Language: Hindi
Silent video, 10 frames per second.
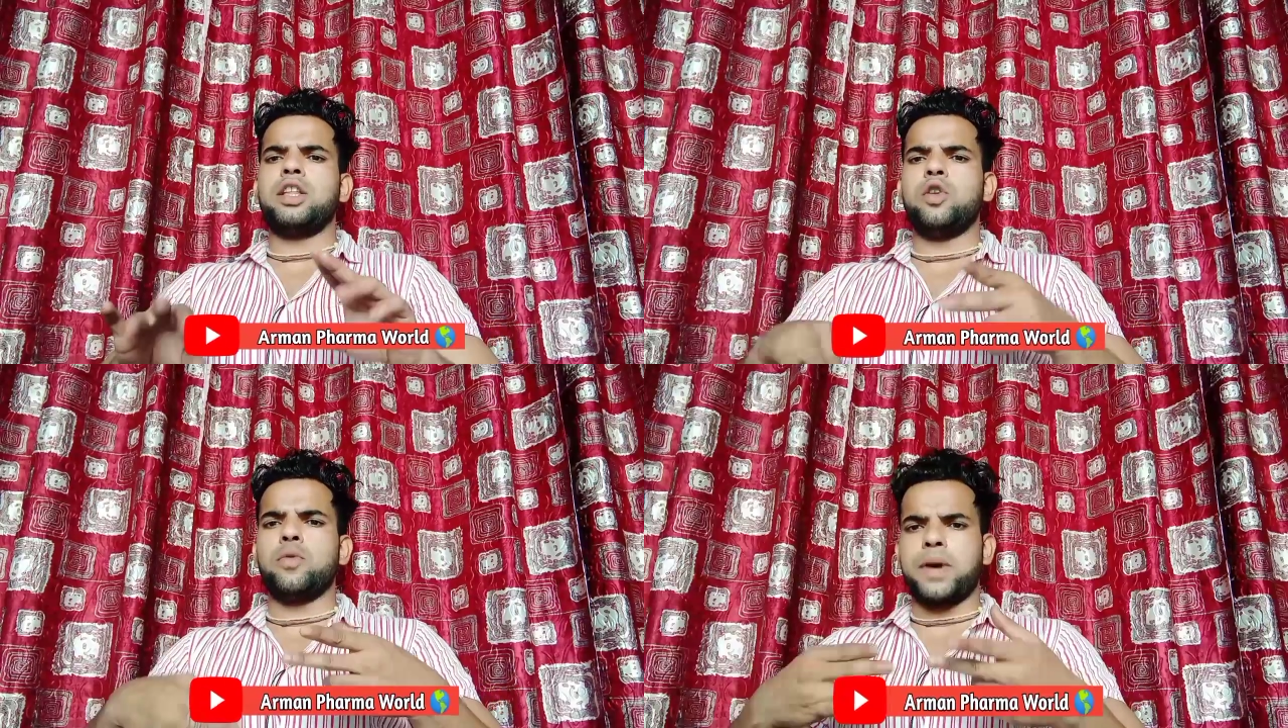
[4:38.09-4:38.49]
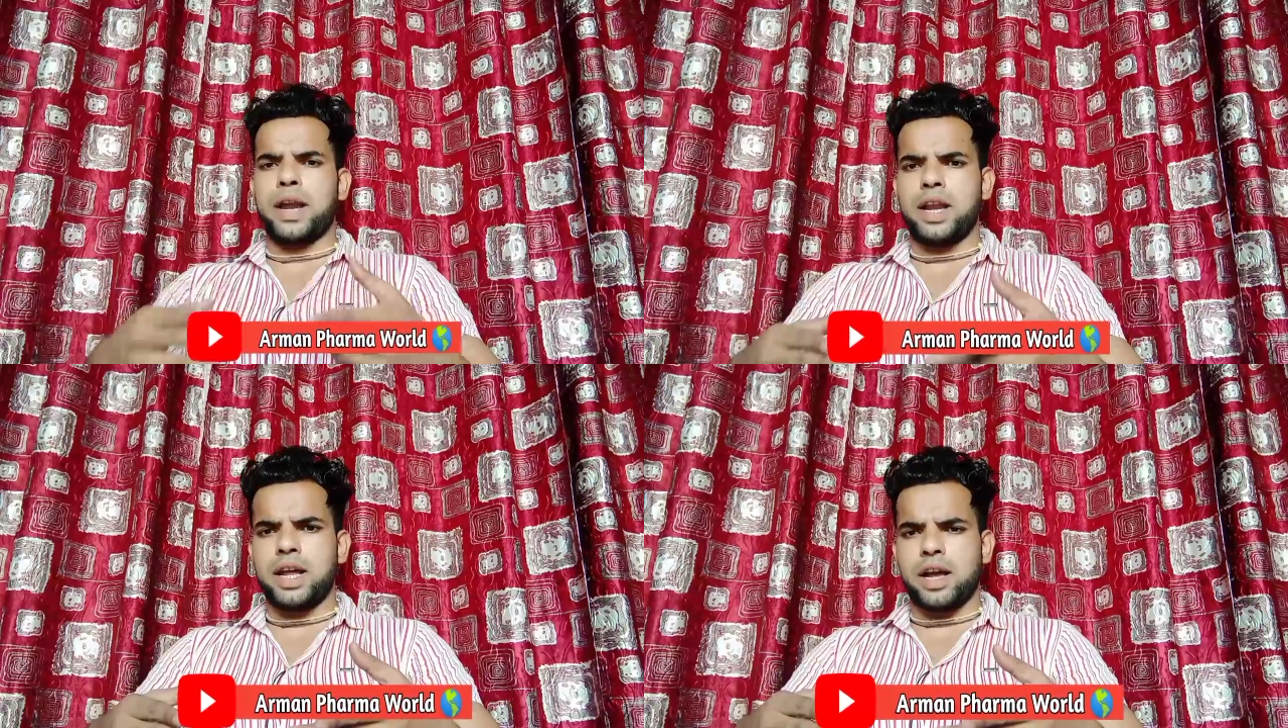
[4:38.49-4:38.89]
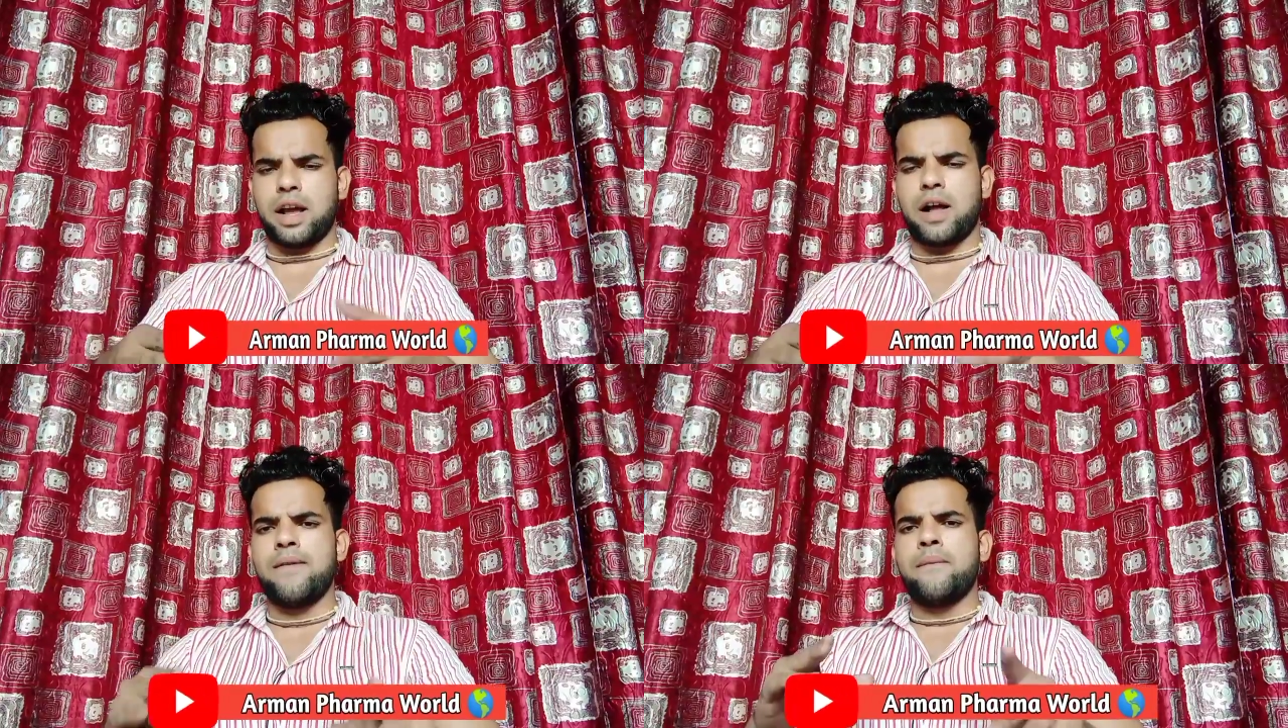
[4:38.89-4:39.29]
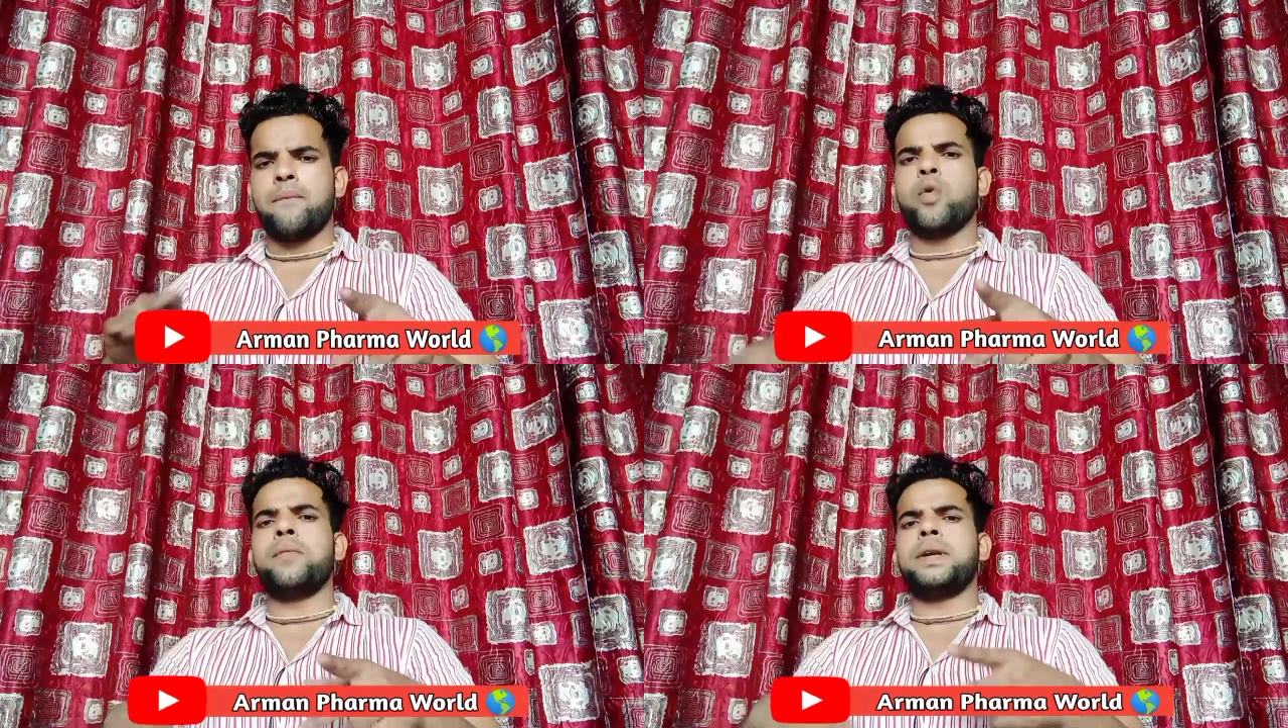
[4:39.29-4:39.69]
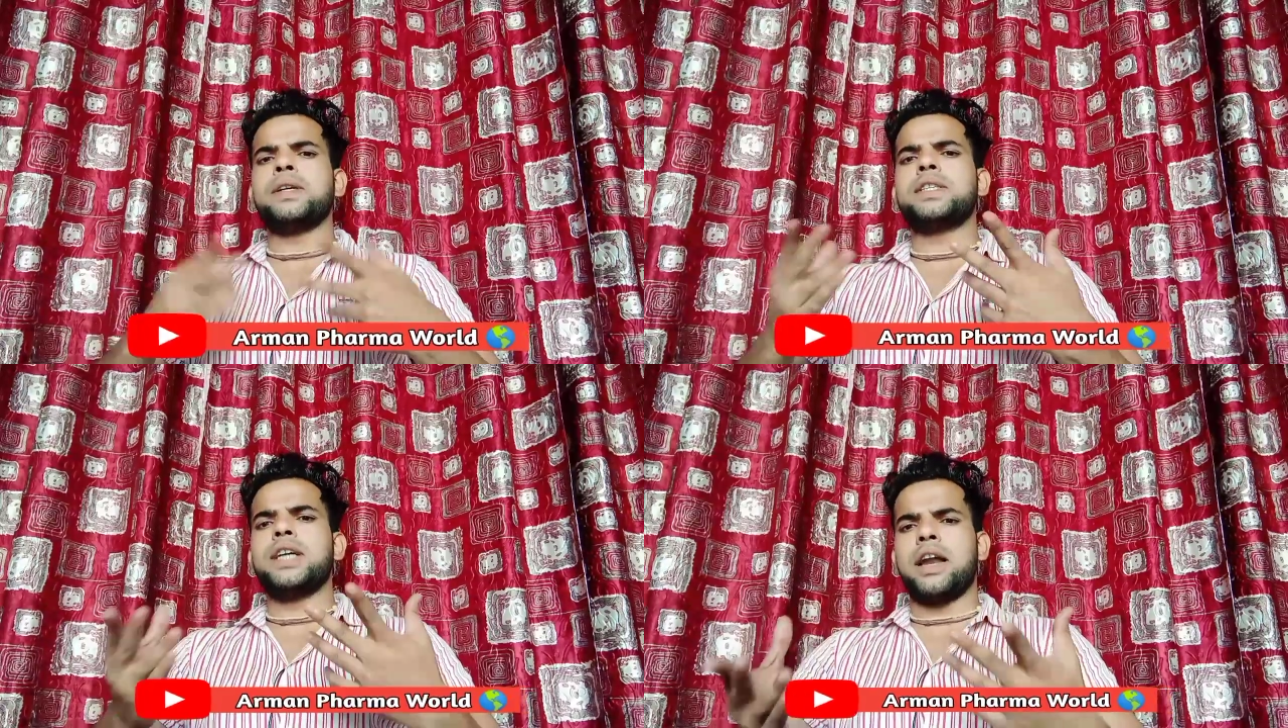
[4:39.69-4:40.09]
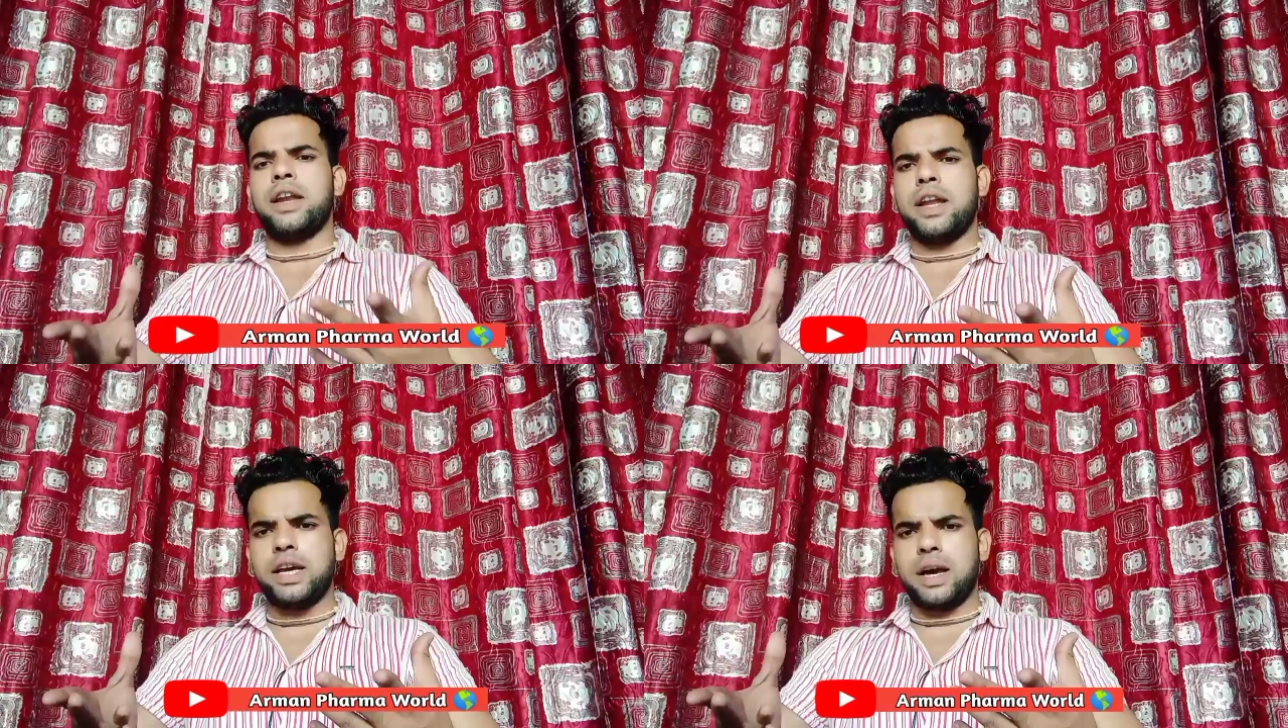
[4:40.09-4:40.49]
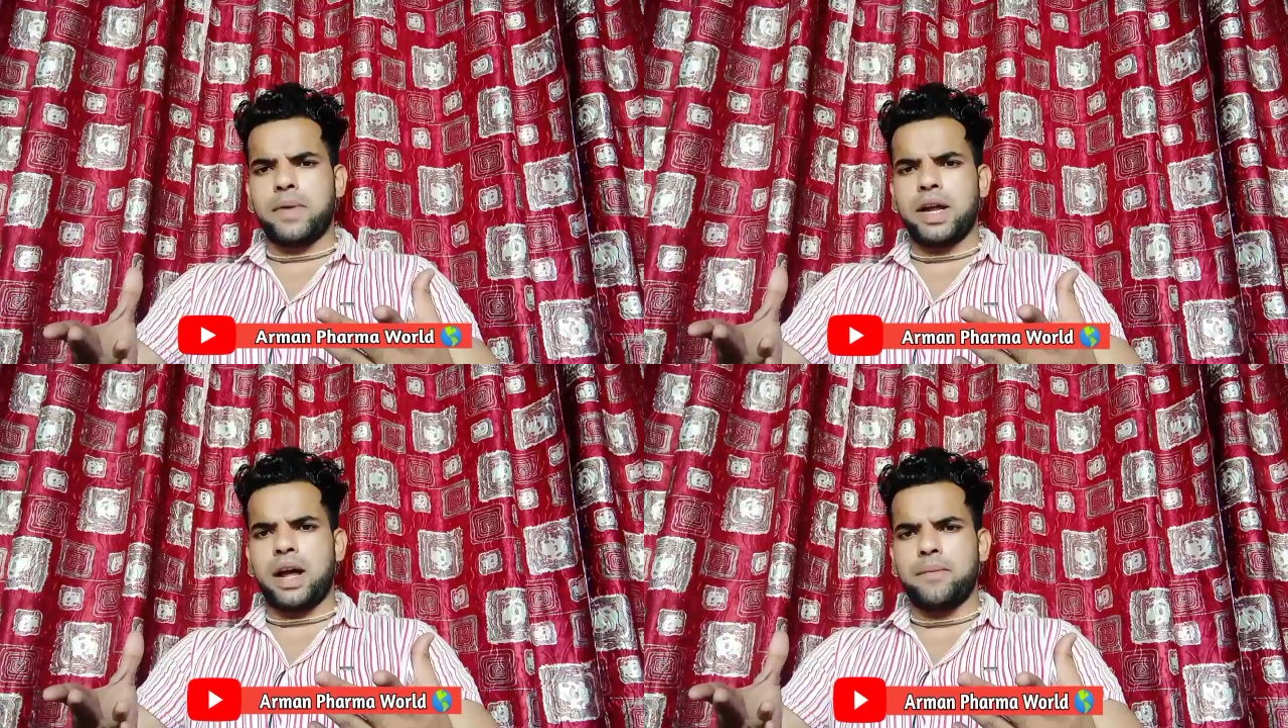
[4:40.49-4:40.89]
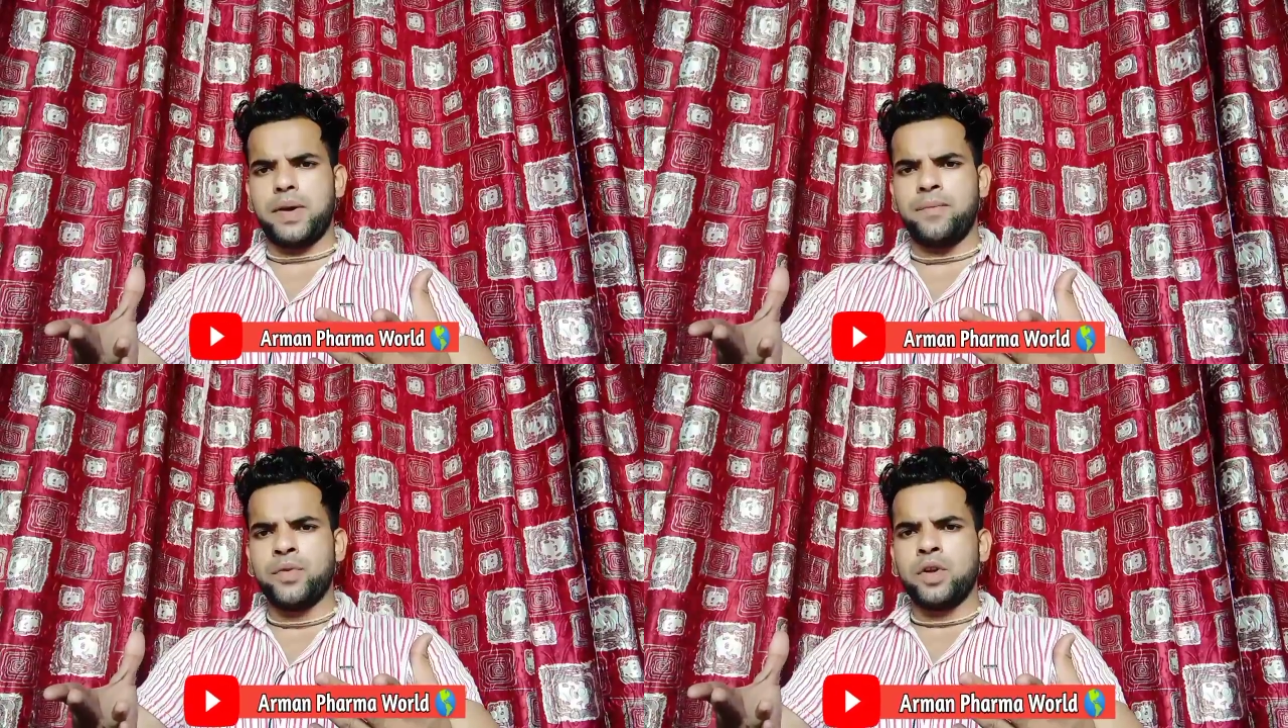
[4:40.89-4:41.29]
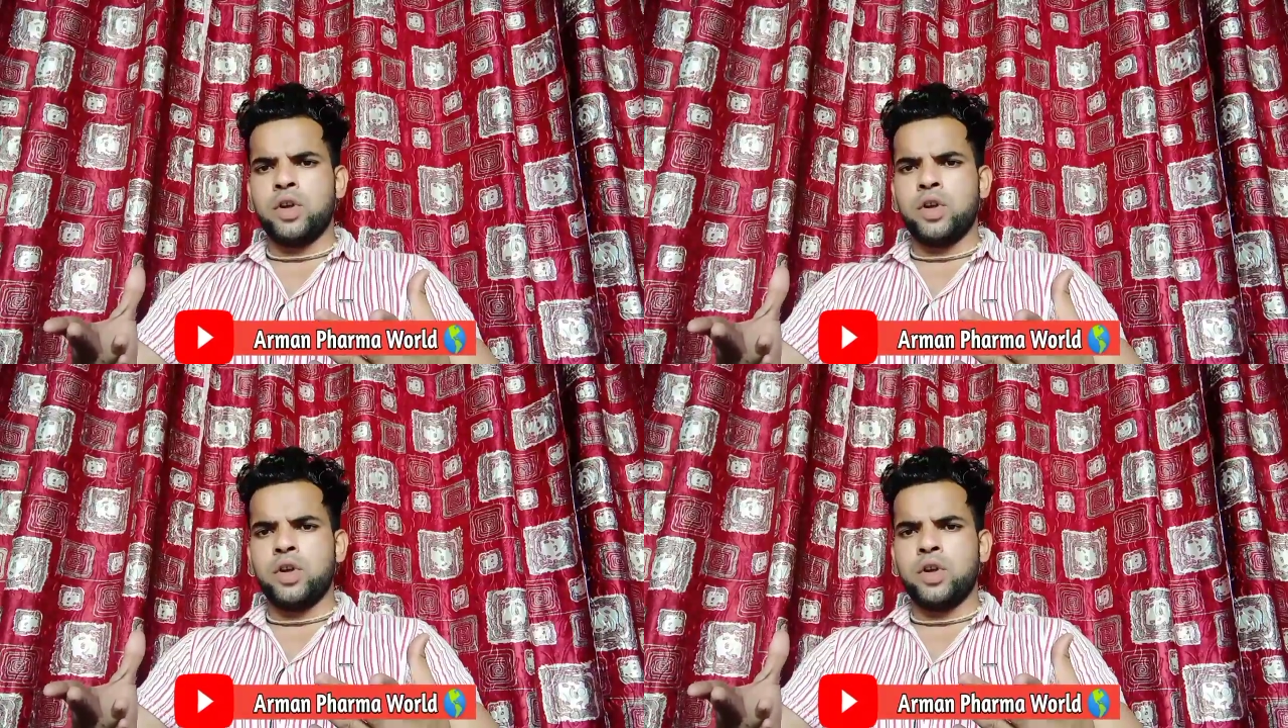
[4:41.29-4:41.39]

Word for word: दिल हुक्काने लगेगा वोमिटिंग सी आने लगी हमारा हमें